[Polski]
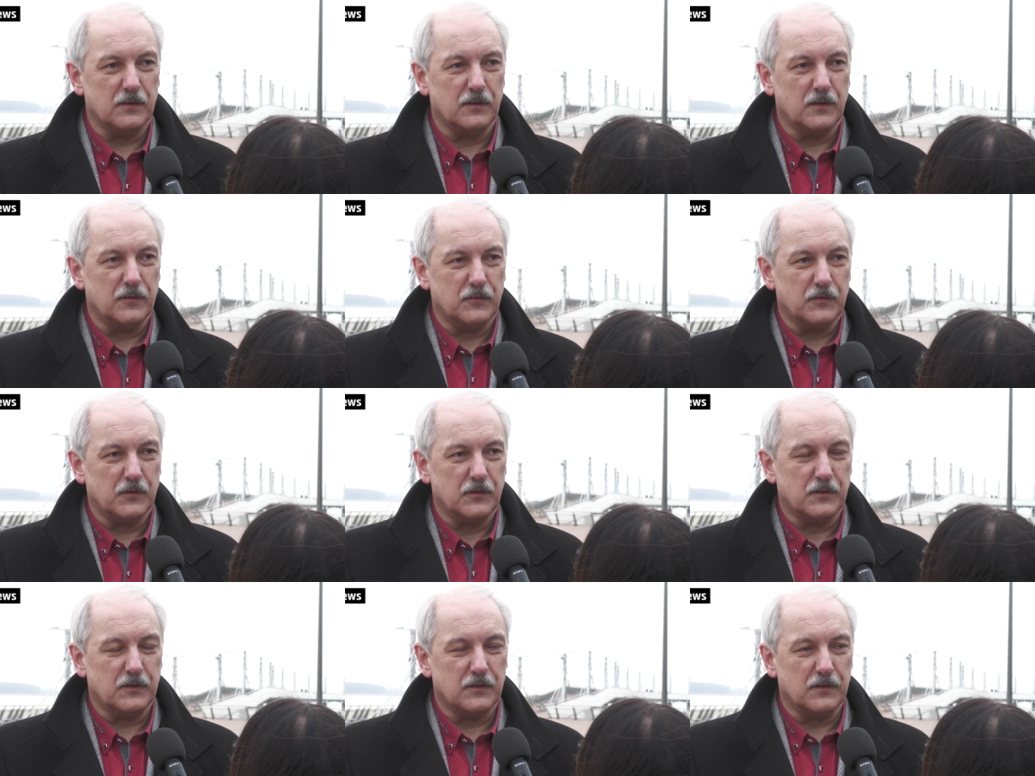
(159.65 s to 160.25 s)

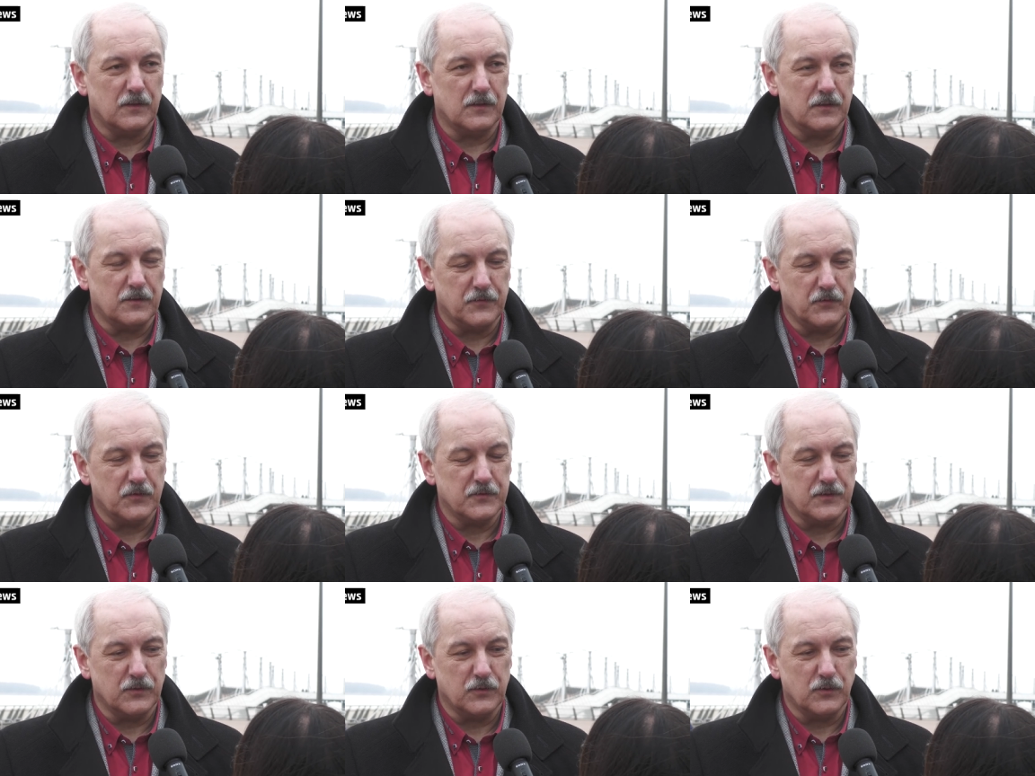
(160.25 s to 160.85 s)
nowych
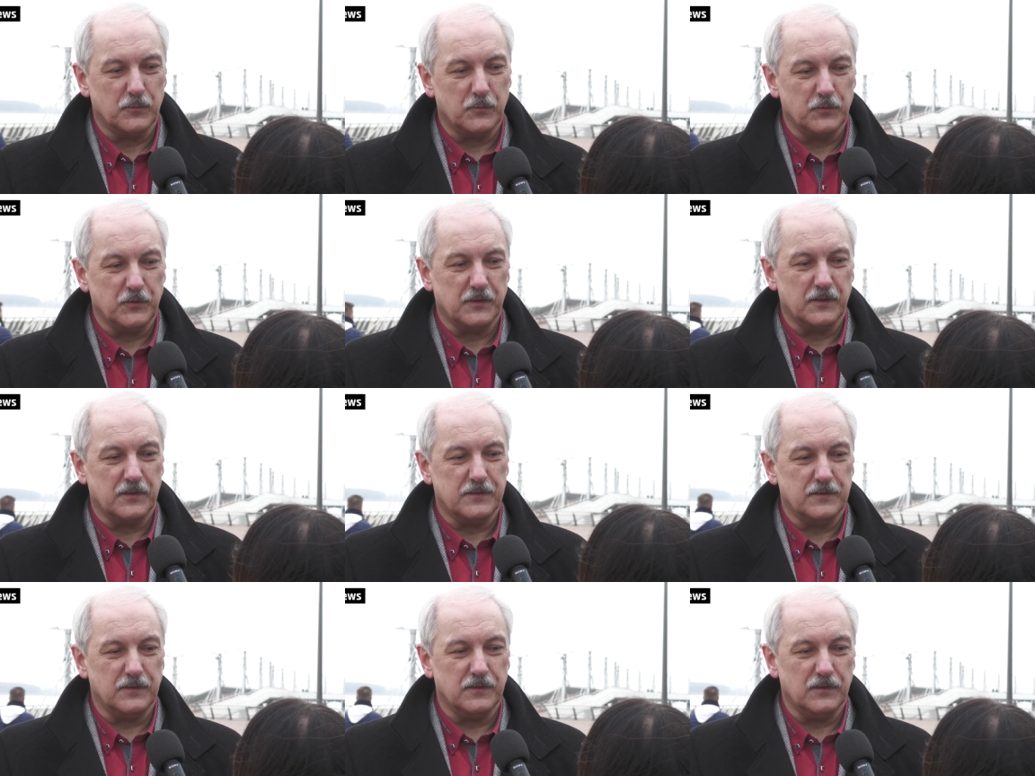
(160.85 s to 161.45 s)
rozwiązań
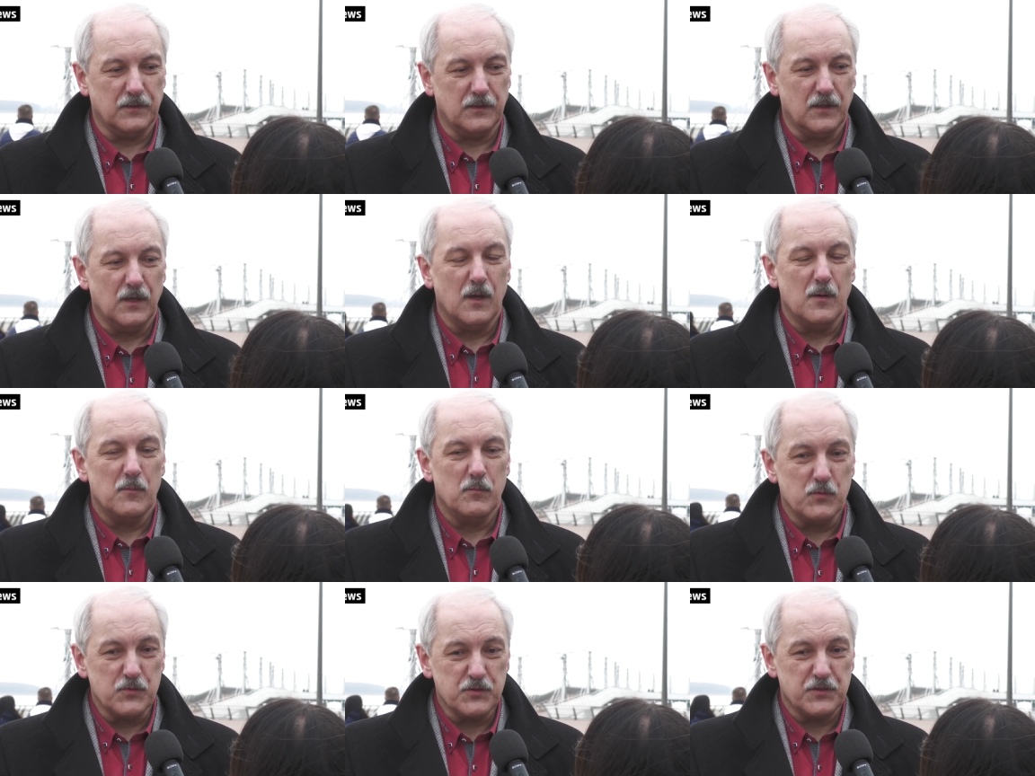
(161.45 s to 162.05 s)
komunikacyjnych
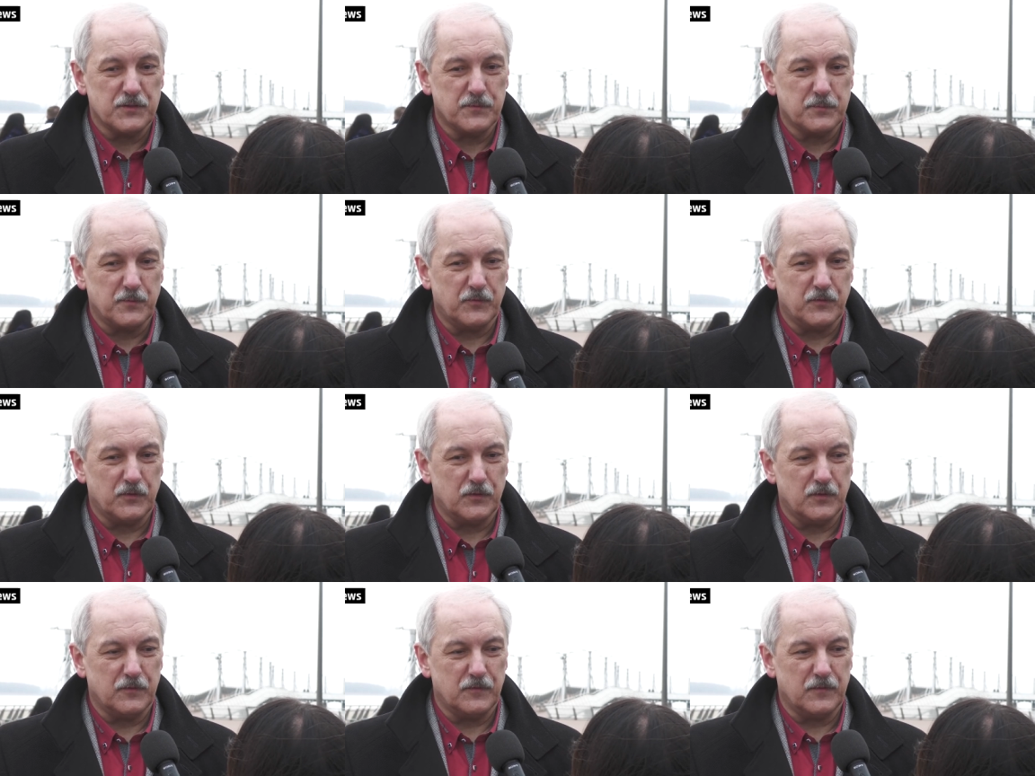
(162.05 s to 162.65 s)
musi
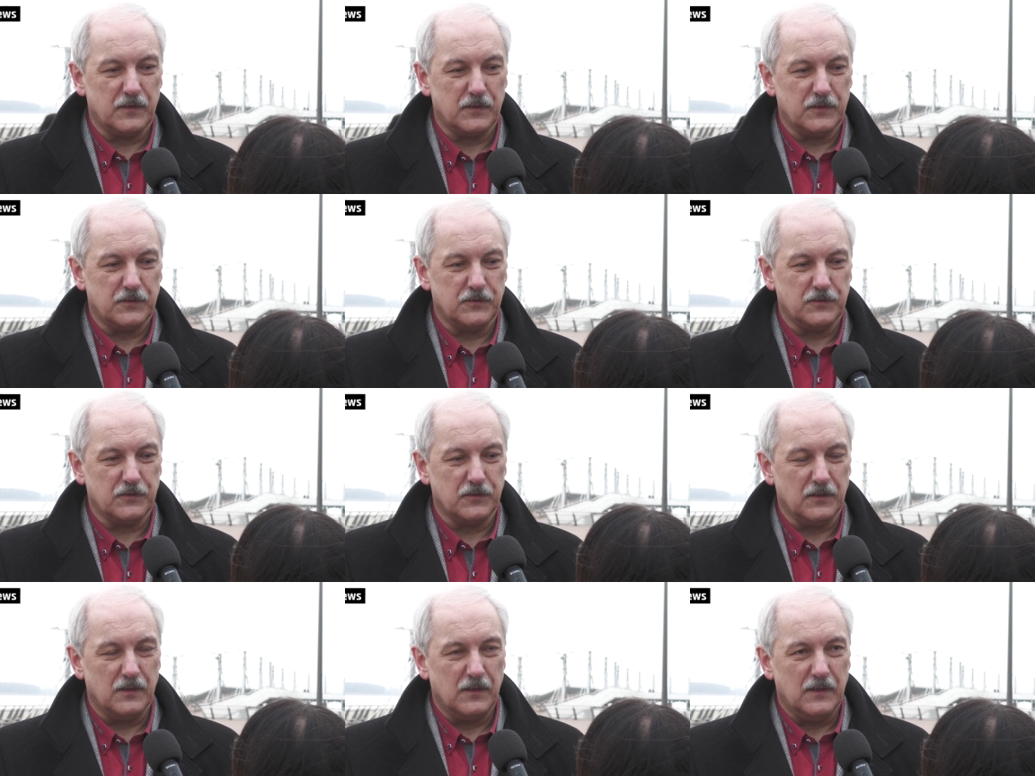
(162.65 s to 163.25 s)
spowodować